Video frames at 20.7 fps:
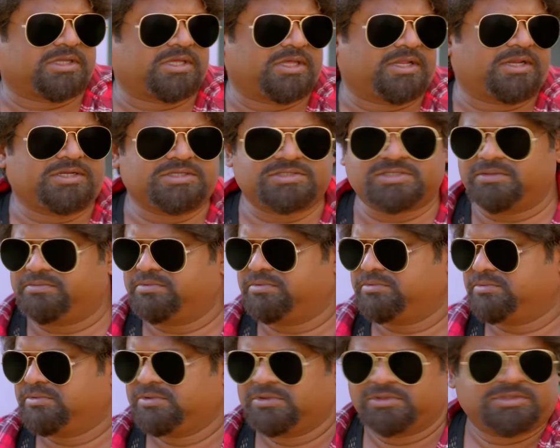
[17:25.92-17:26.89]
तैयार है ना सब
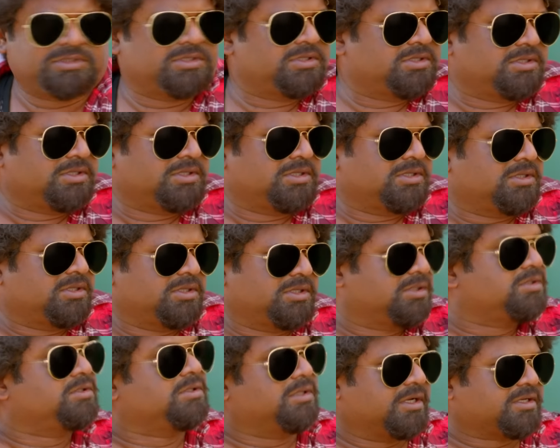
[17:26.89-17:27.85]
हाँ
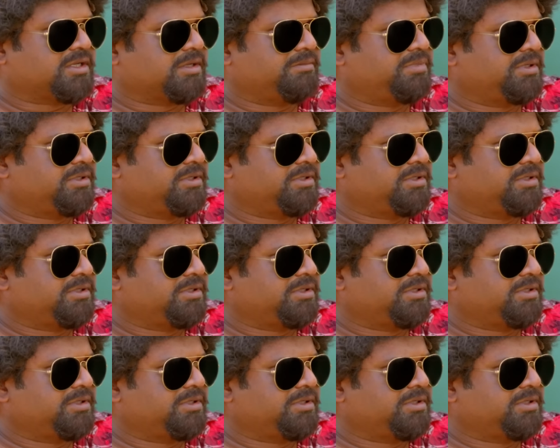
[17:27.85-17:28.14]
हाँ गेटअप